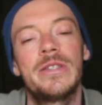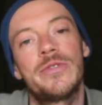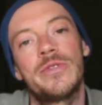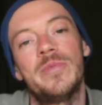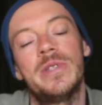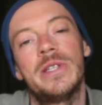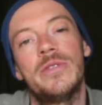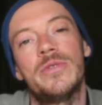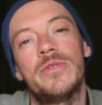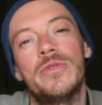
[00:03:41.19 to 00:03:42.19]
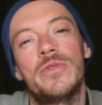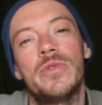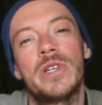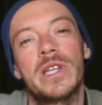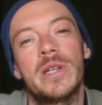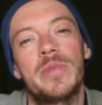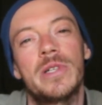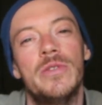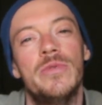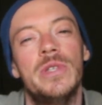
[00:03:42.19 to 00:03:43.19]
Je suis obligé de, courir
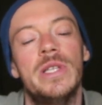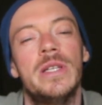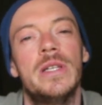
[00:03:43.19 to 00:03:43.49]
après lui